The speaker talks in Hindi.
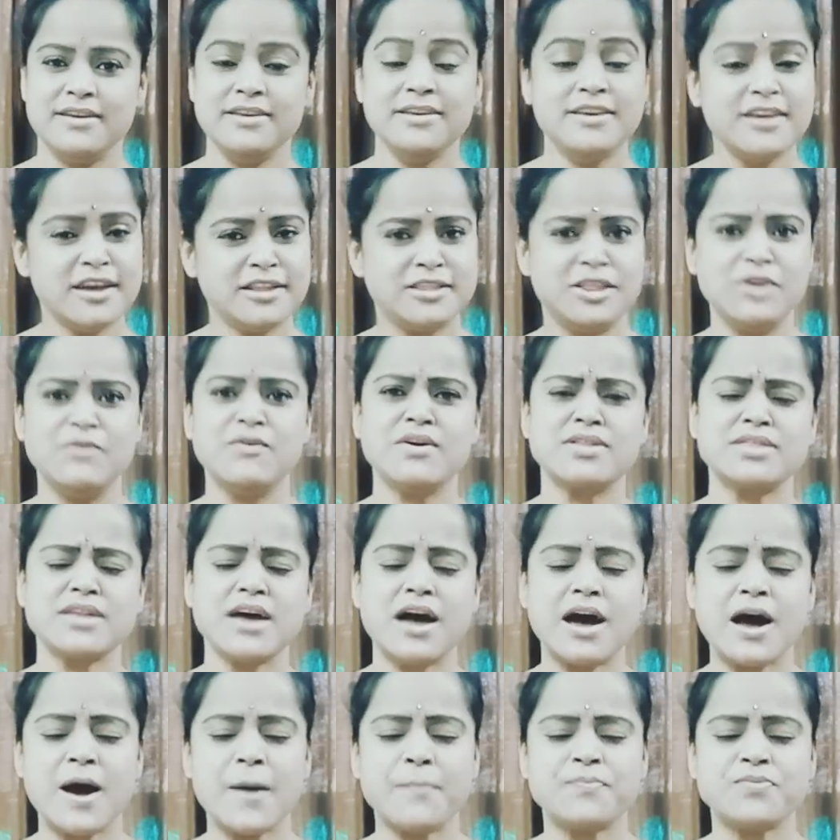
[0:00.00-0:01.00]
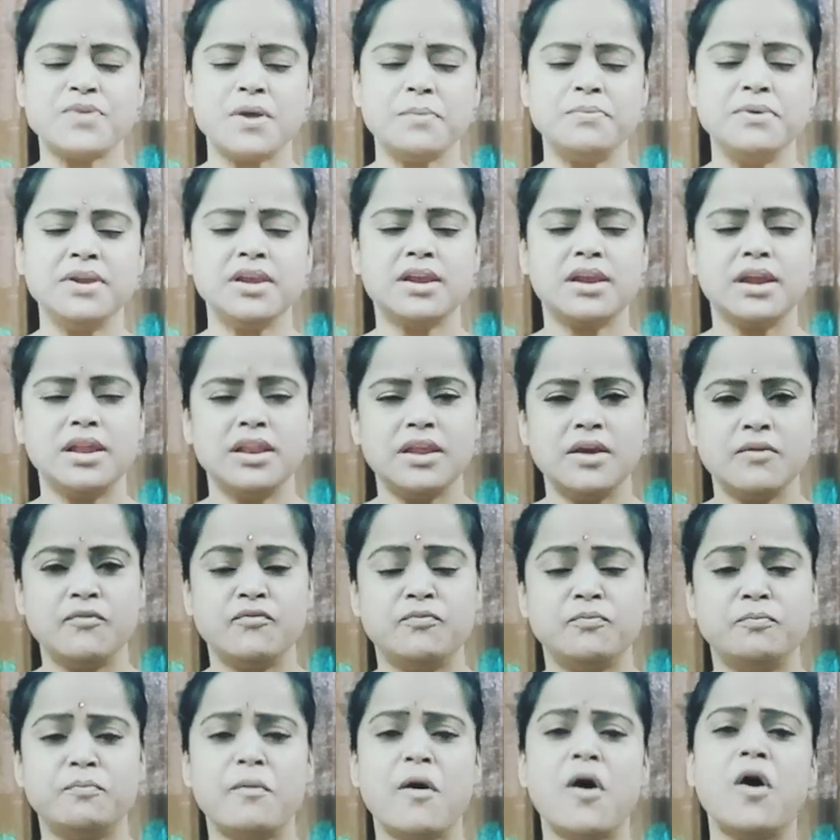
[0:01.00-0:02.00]
यह दिवस आप सभी के लिए
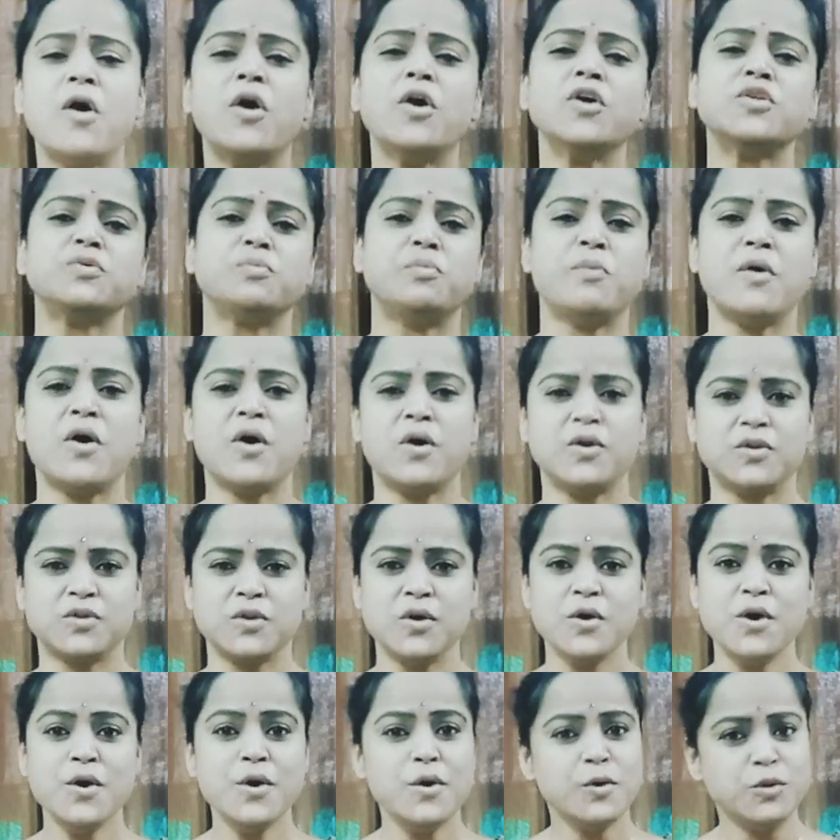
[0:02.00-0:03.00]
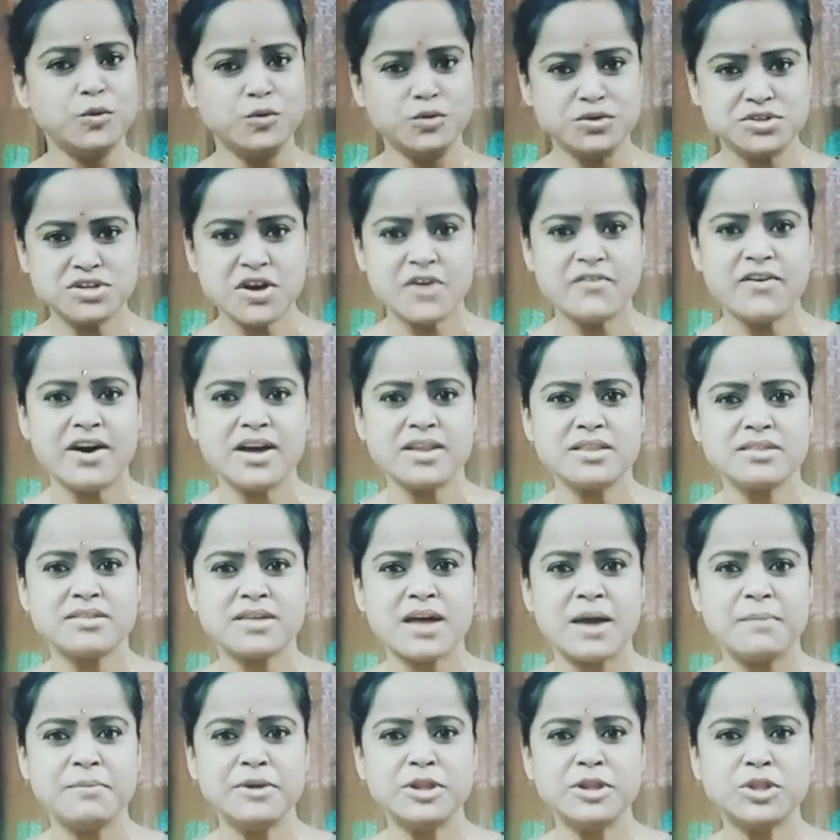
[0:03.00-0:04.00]
बहुत बहुत ऊर्जावान
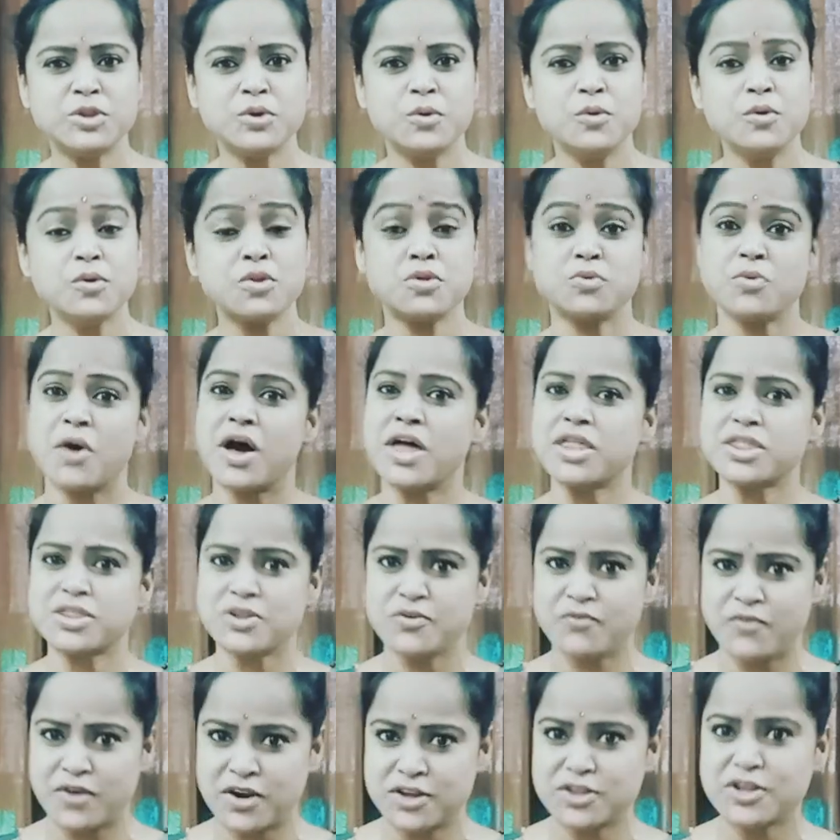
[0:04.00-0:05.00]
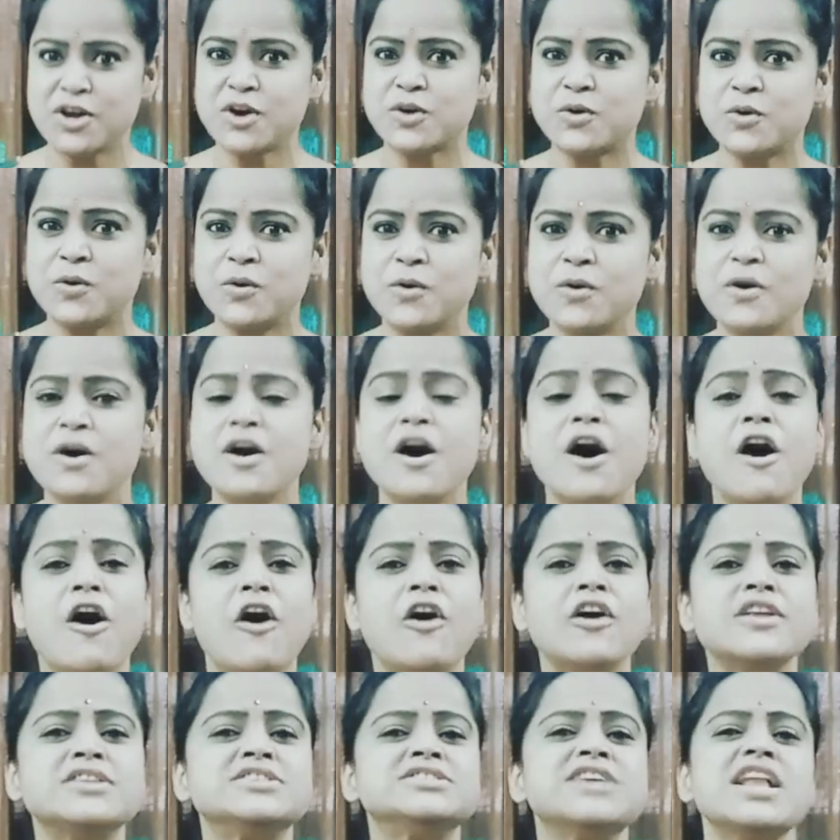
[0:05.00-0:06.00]
साबित हो स्वास्थ्यवर्धक हो
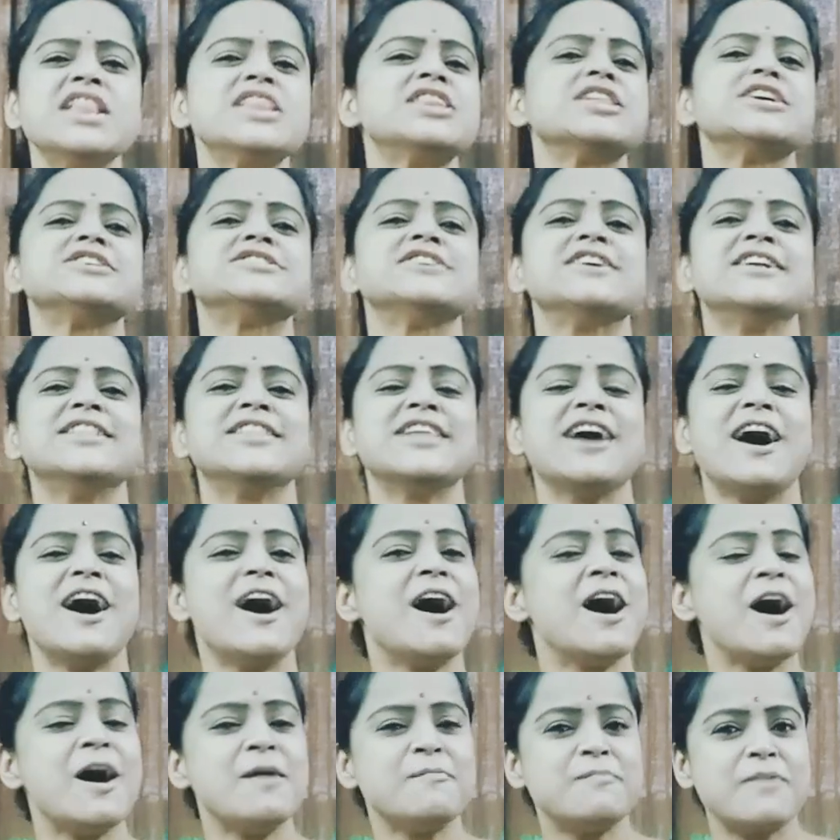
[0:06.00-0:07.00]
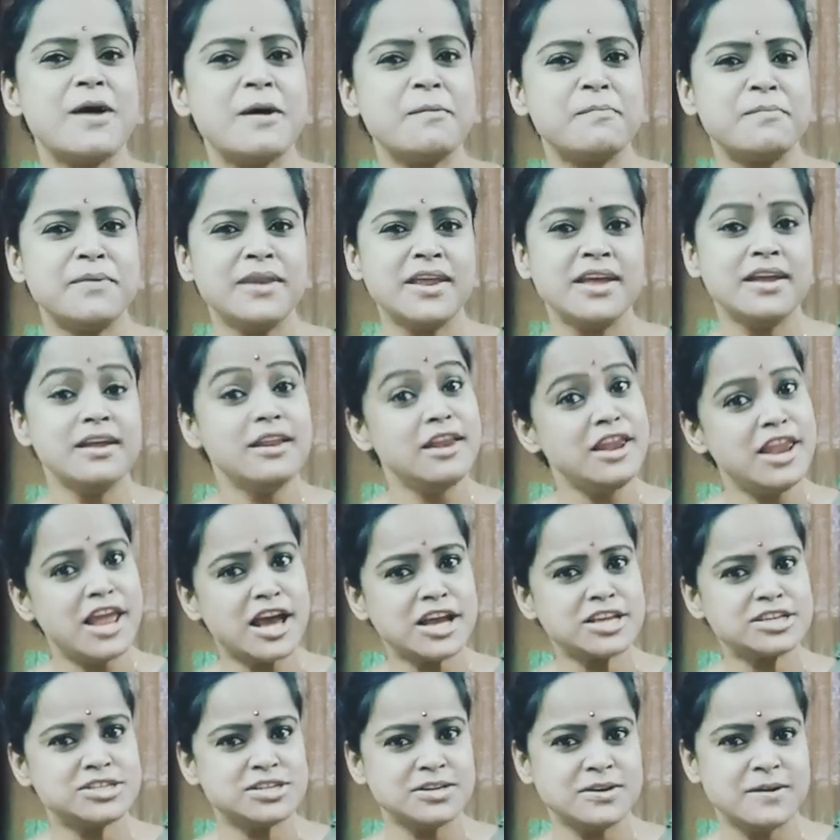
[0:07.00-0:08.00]
और जल्द से जल्द आप अपने
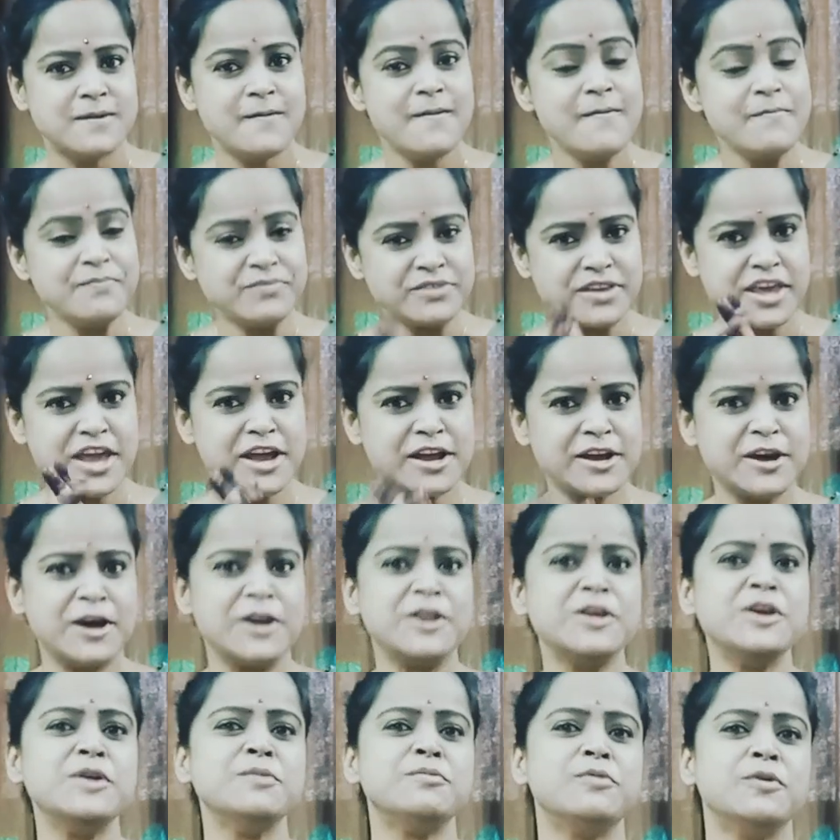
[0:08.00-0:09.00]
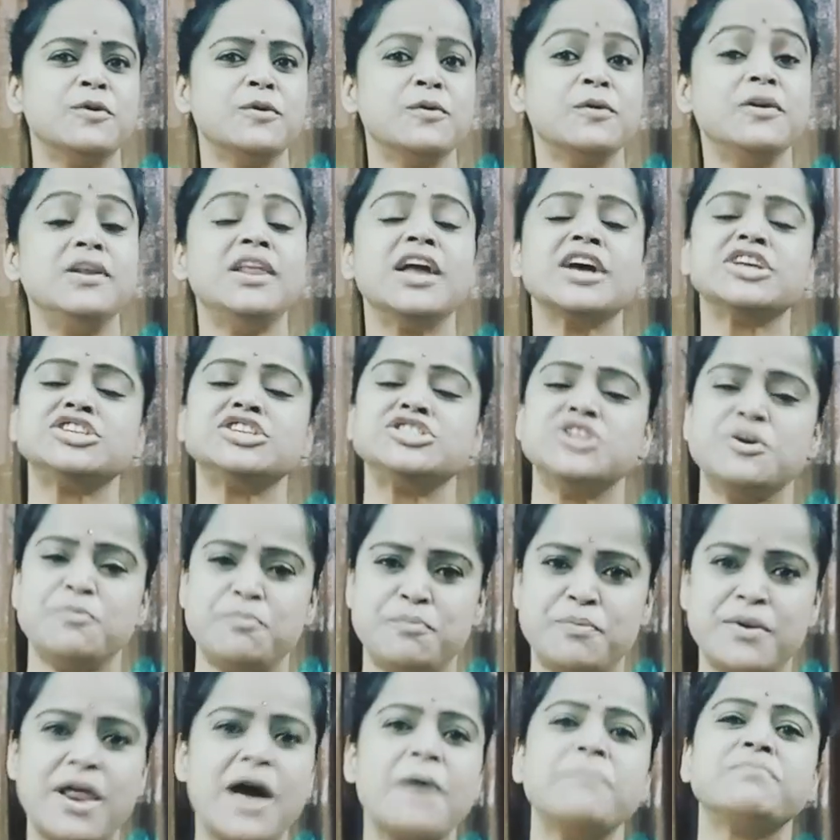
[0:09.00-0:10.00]
लक्ष्य के करीब हो लक्ष्य
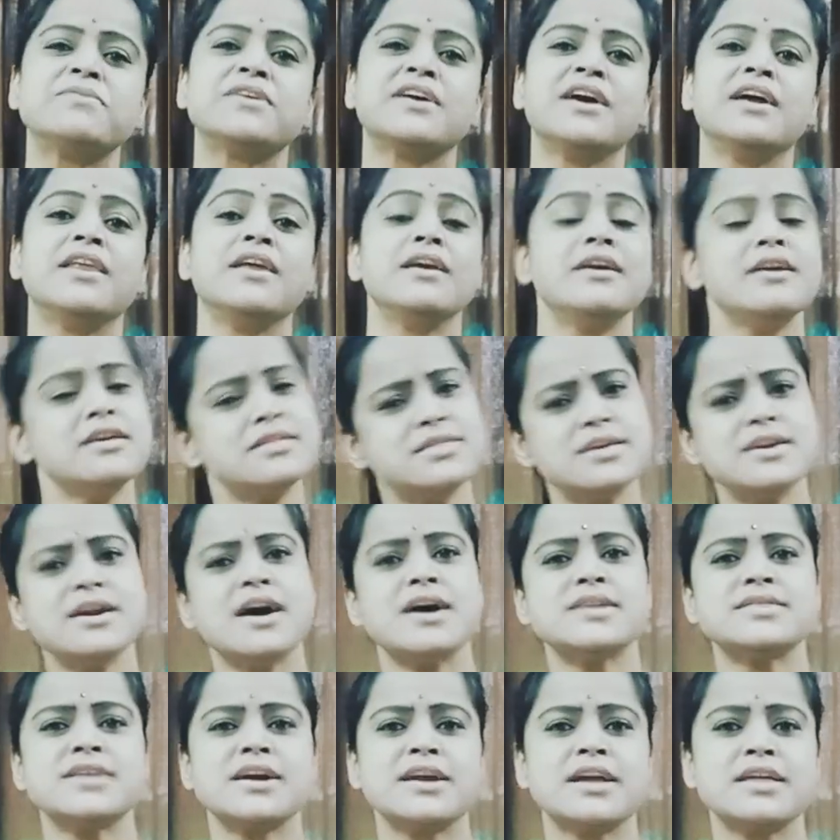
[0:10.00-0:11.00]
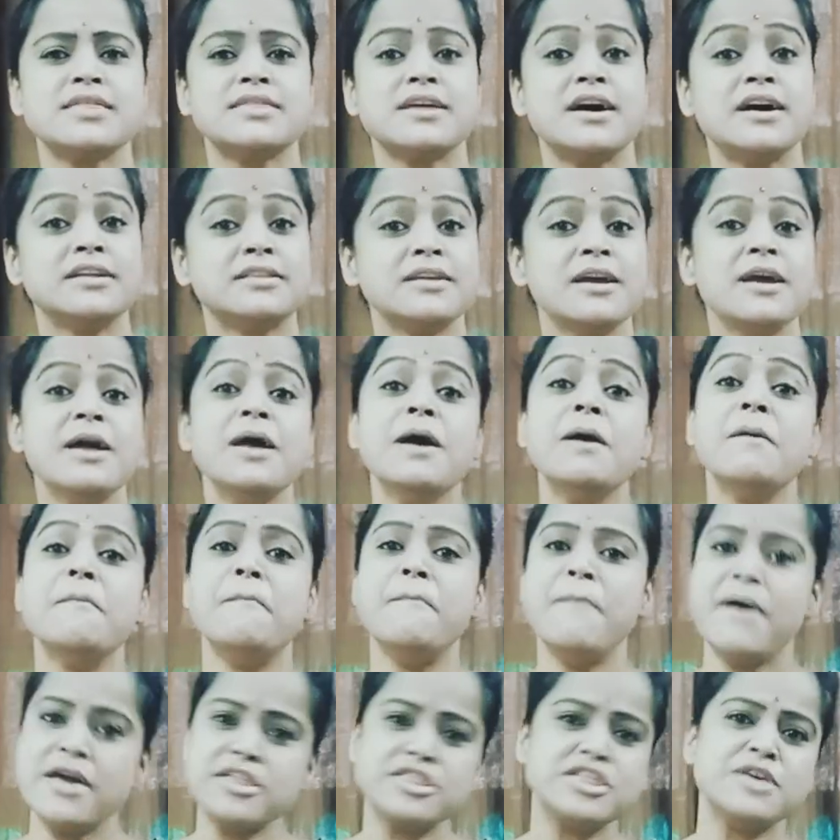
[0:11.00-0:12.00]
प्राप्त करें इसी आशा के साथ
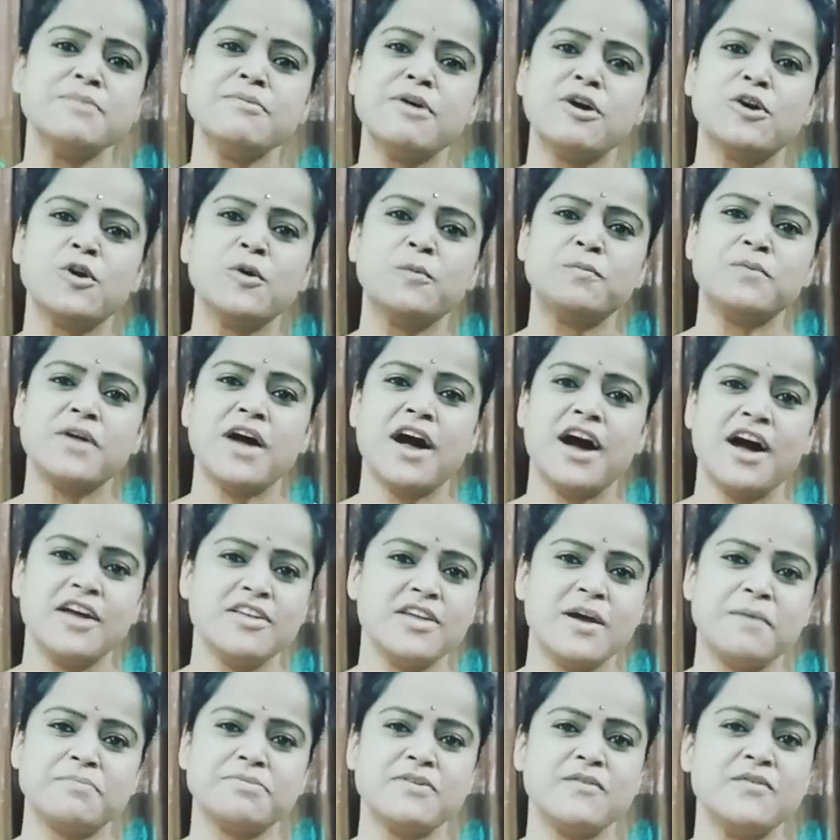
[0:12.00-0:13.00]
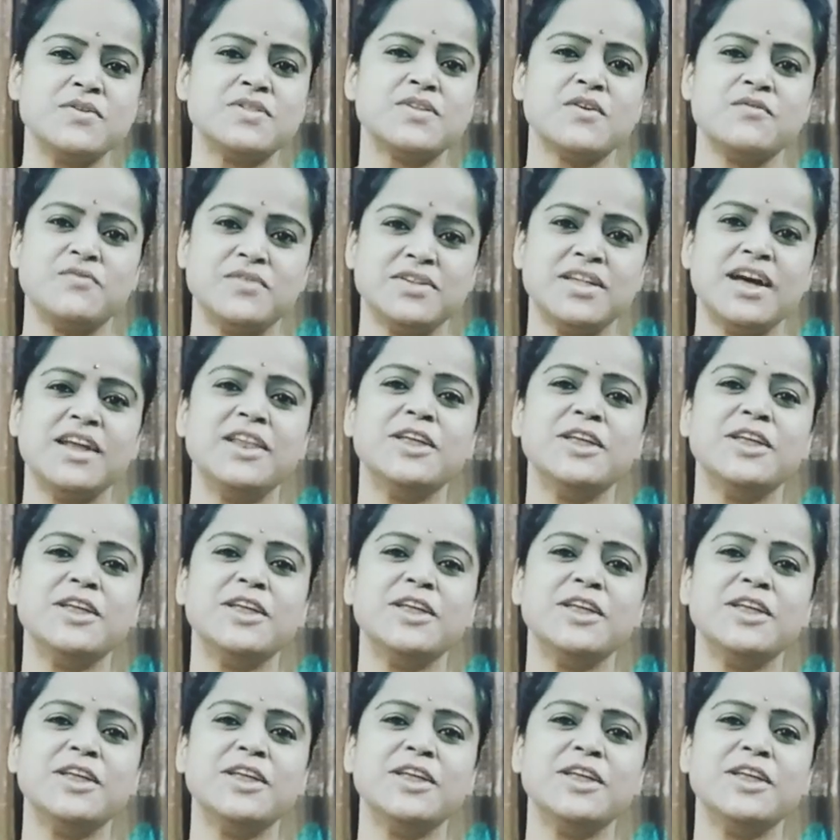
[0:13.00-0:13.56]
मैं सीमा गुप्ता आज आप सभी से विदा